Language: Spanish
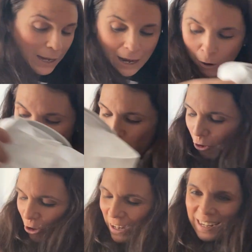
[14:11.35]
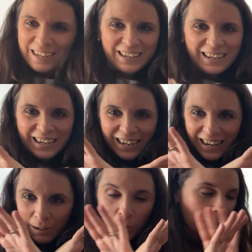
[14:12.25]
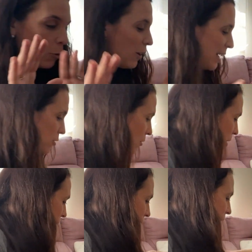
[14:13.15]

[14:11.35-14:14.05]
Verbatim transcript: A Hugo, bueno, Hugo las odia,